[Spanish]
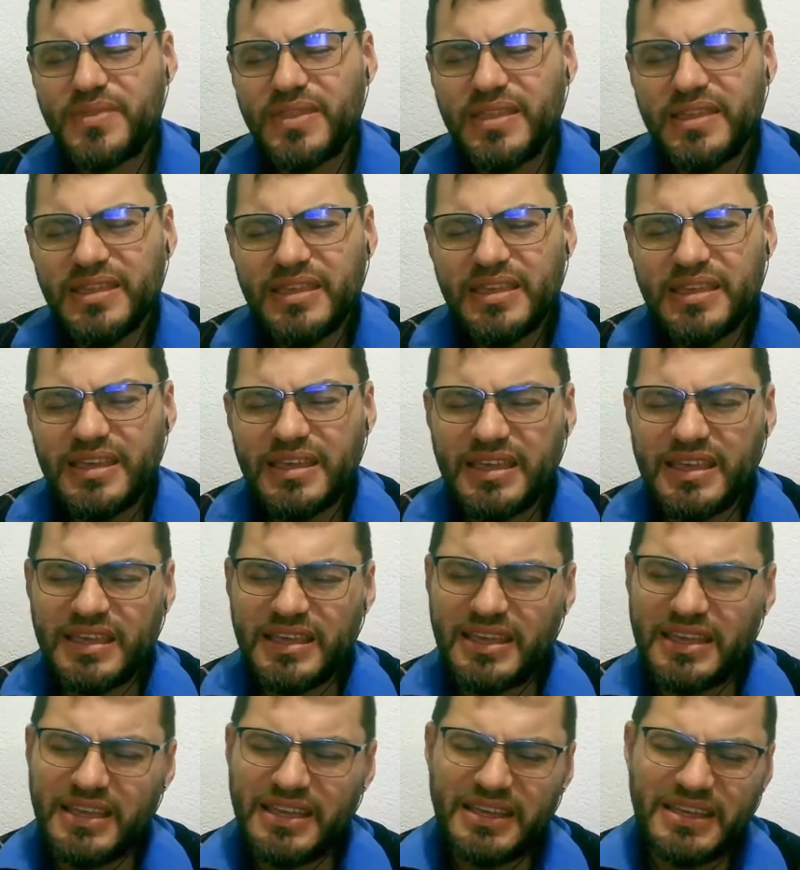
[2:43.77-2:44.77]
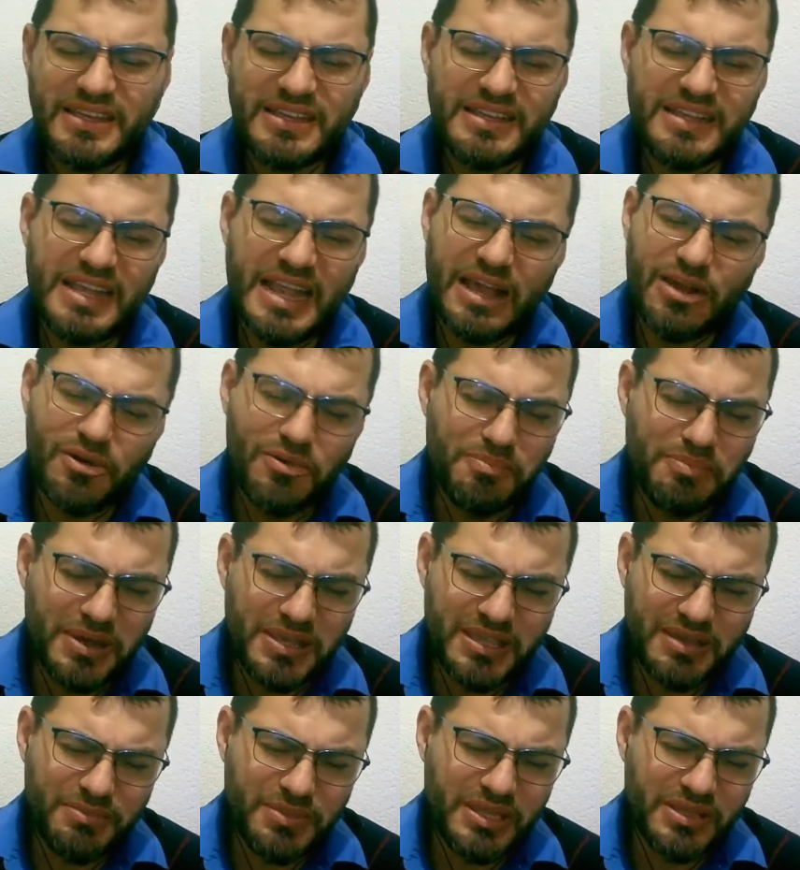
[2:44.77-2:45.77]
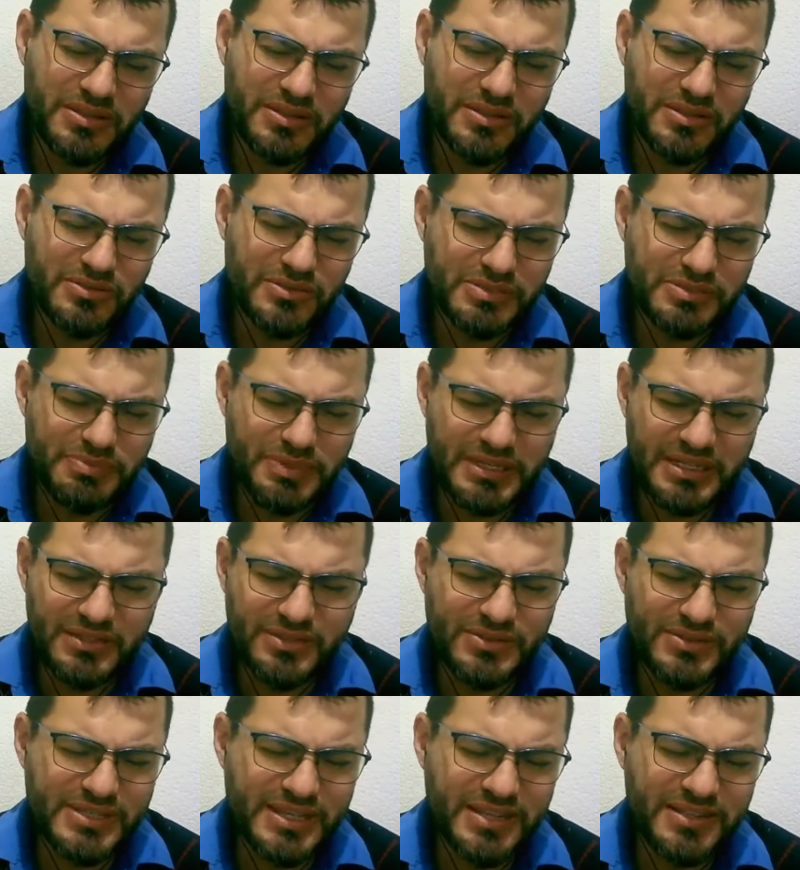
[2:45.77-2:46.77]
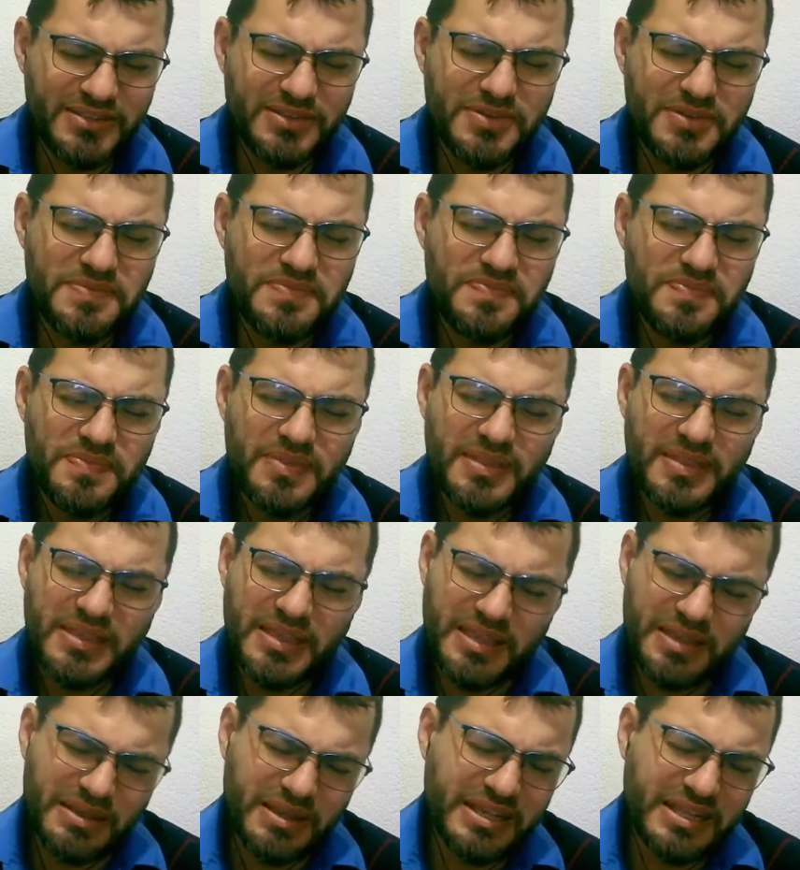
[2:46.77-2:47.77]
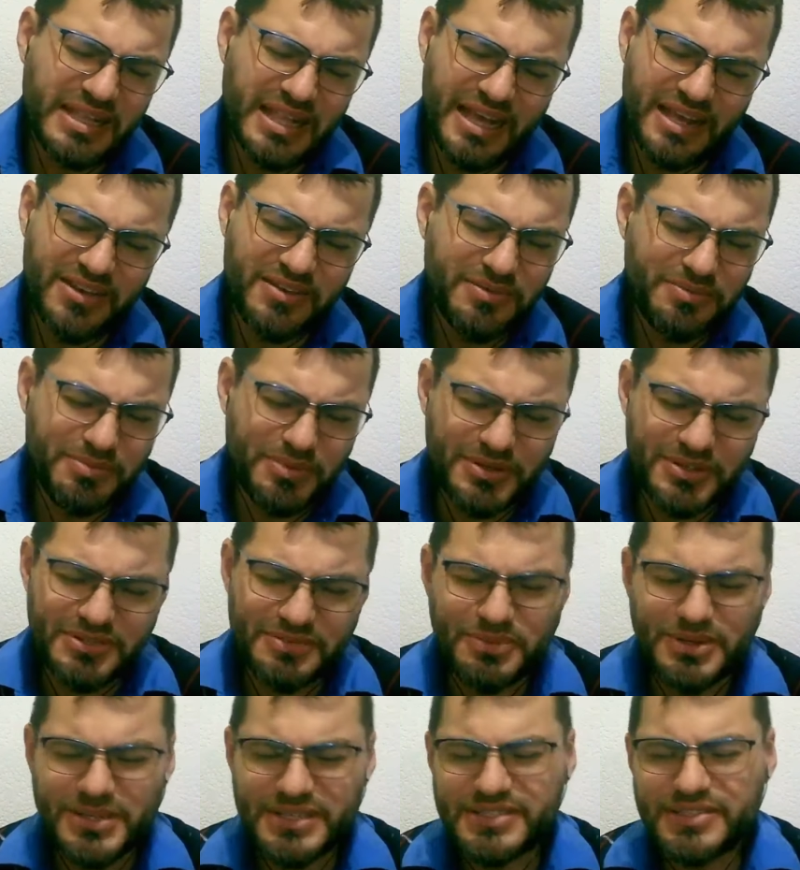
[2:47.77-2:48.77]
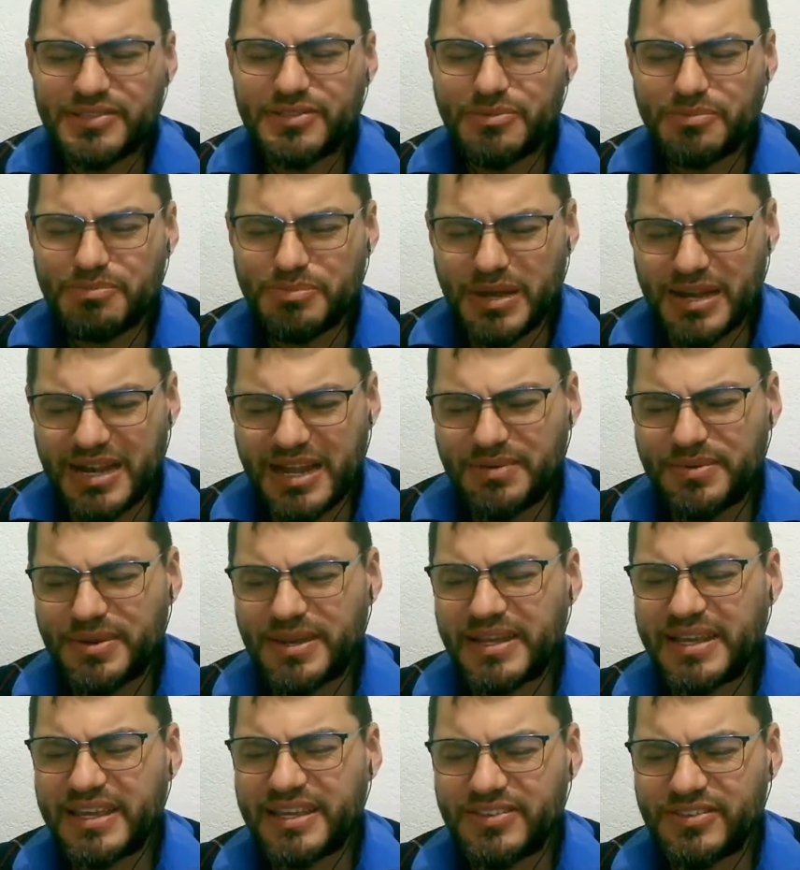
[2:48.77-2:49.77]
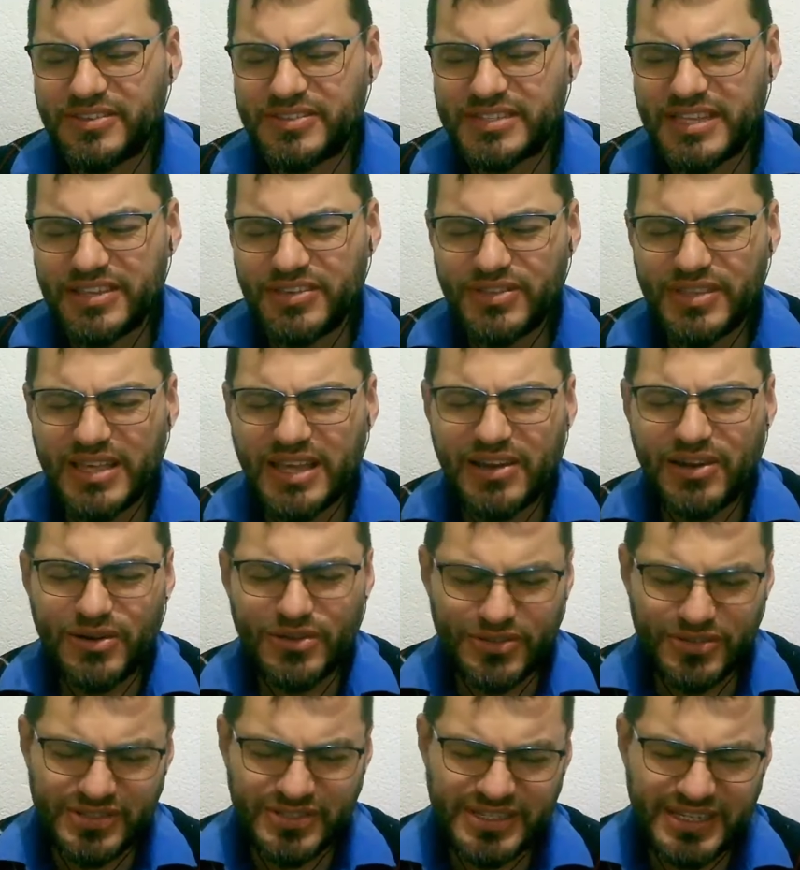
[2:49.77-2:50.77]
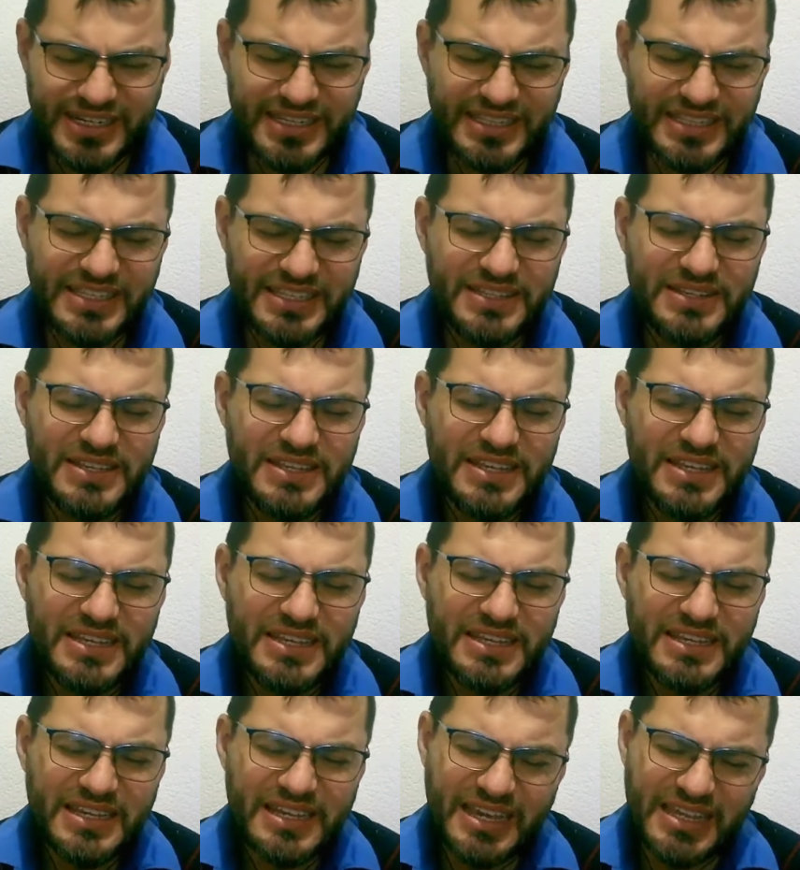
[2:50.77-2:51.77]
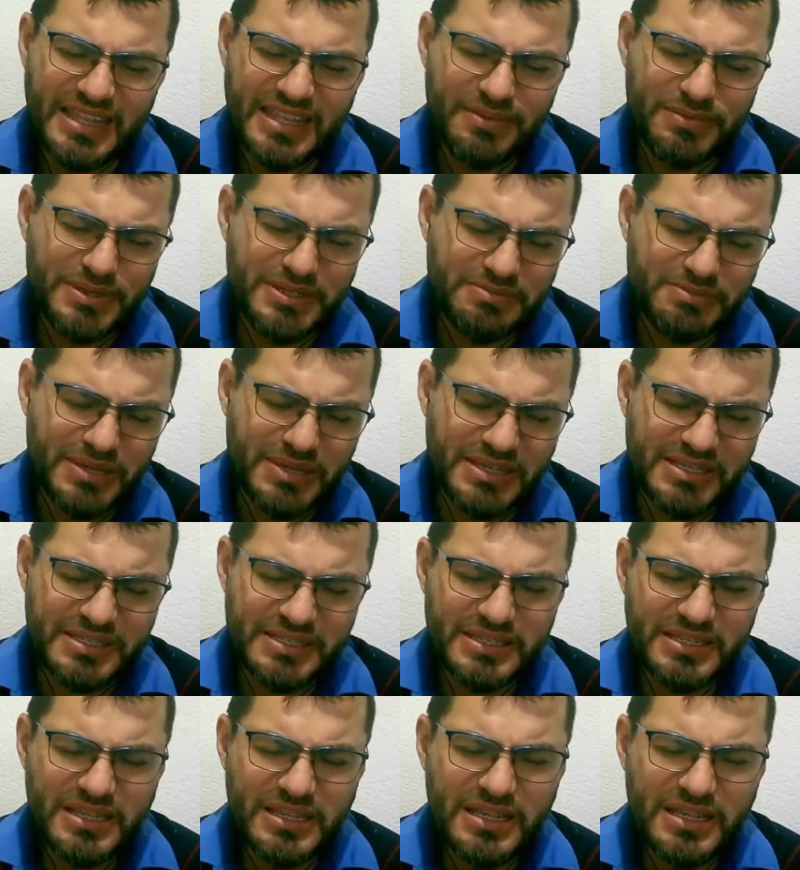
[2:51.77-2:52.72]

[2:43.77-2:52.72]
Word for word: eh, el acompañamiento de tu Espíritu Santo y claro, por supuesto, tu palabra que nos ayuda a conocerte cada vez más.